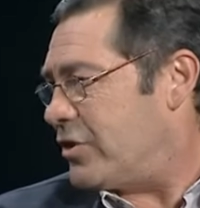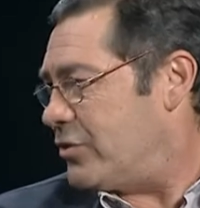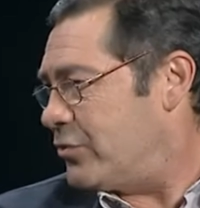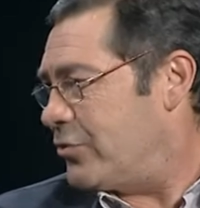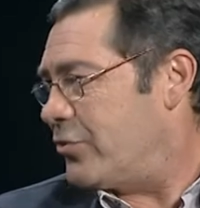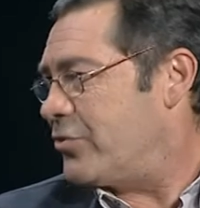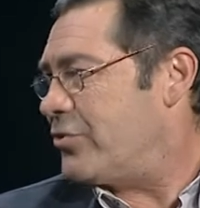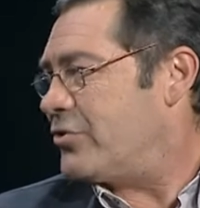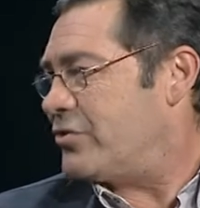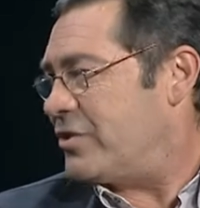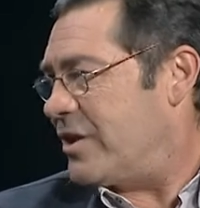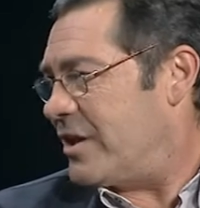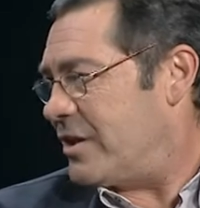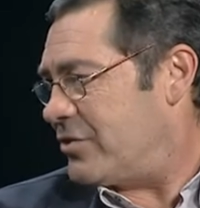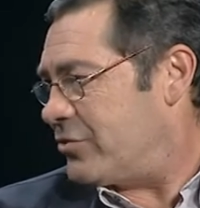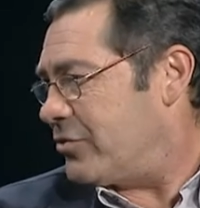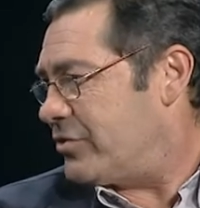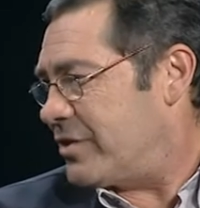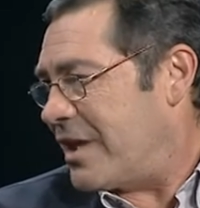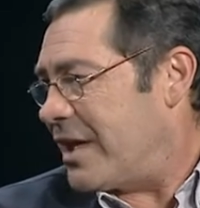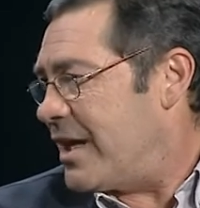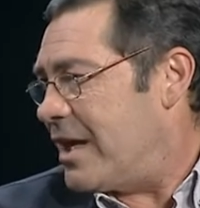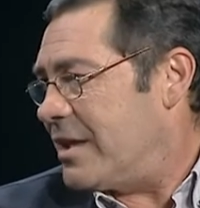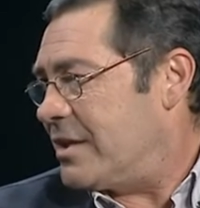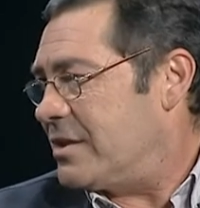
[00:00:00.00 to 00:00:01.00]
estudios y esos
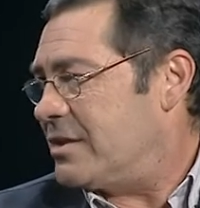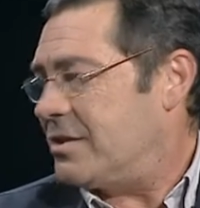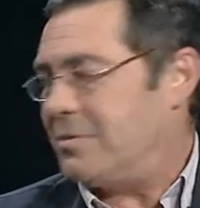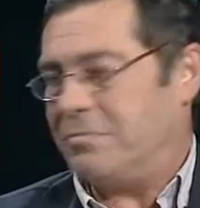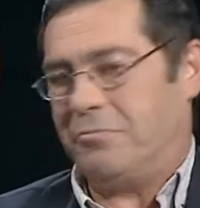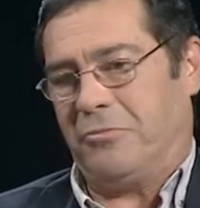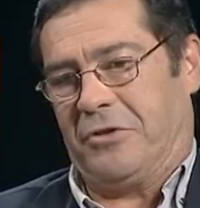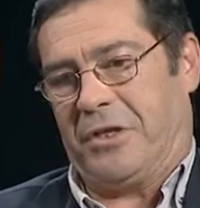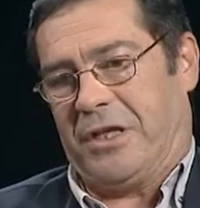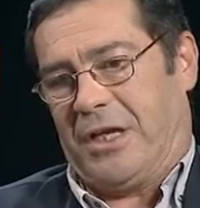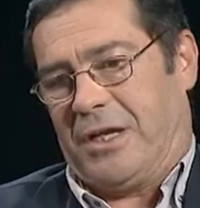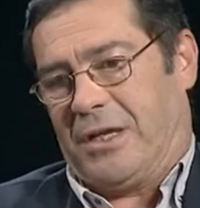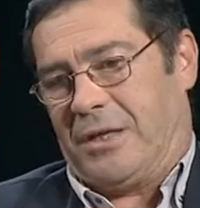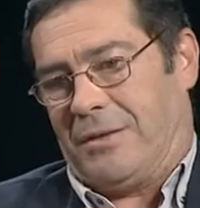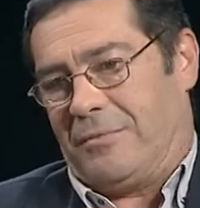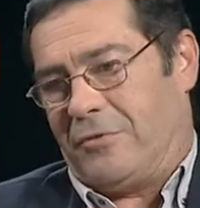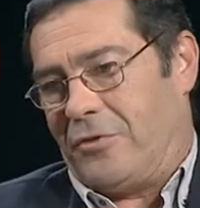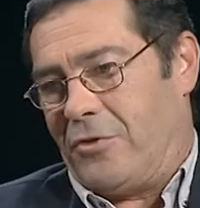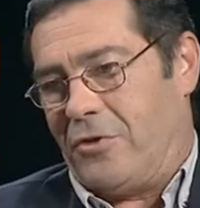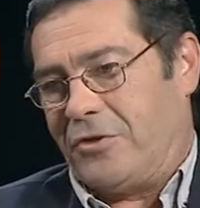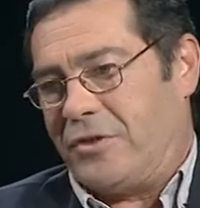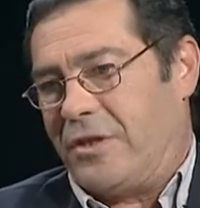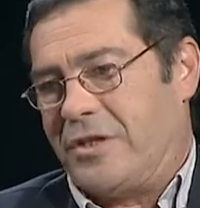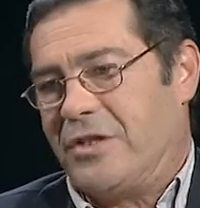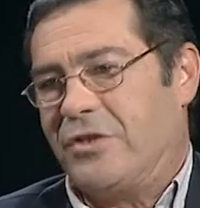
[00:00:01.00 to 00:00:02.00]
análisis. Porque,
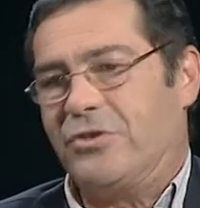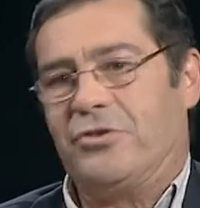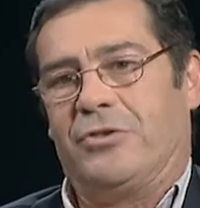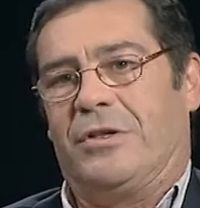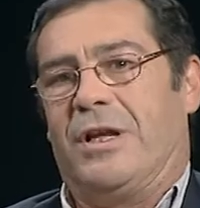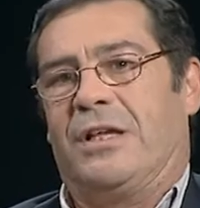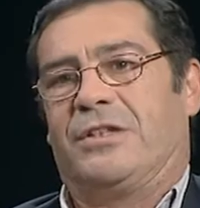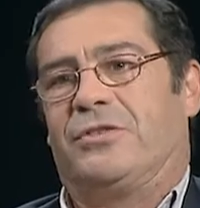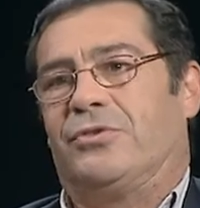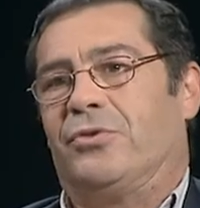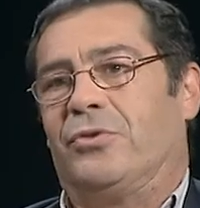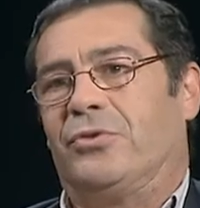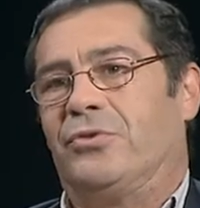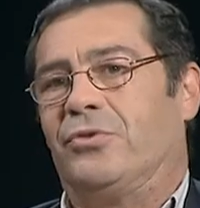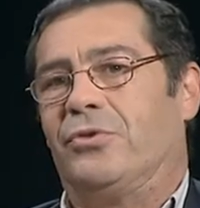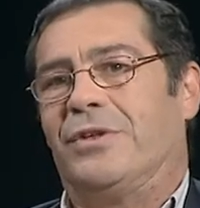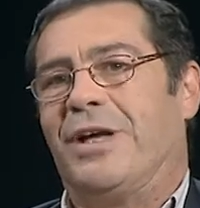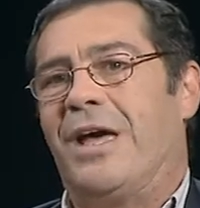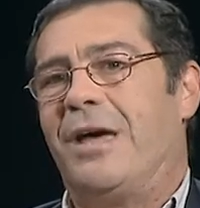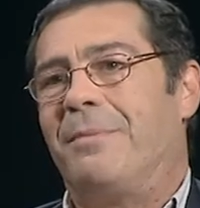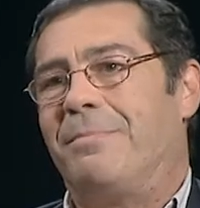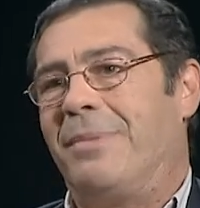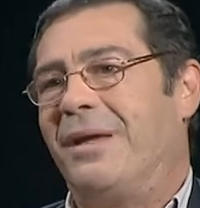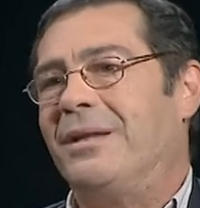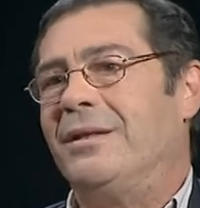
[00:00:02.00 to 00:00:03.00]
lo he dicho, la estructura
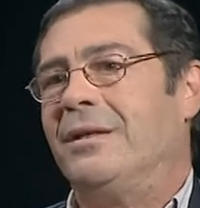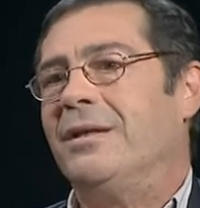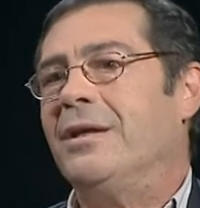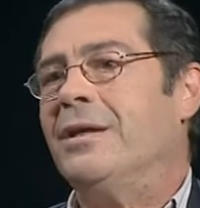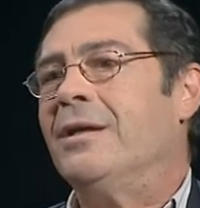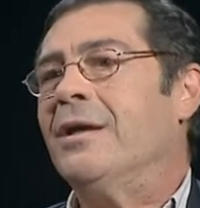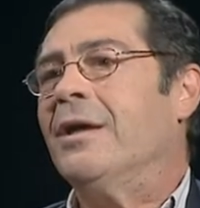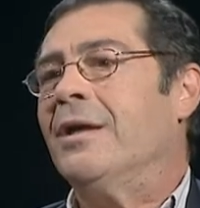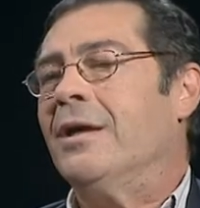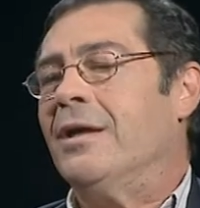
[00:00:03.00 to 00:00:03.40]
depende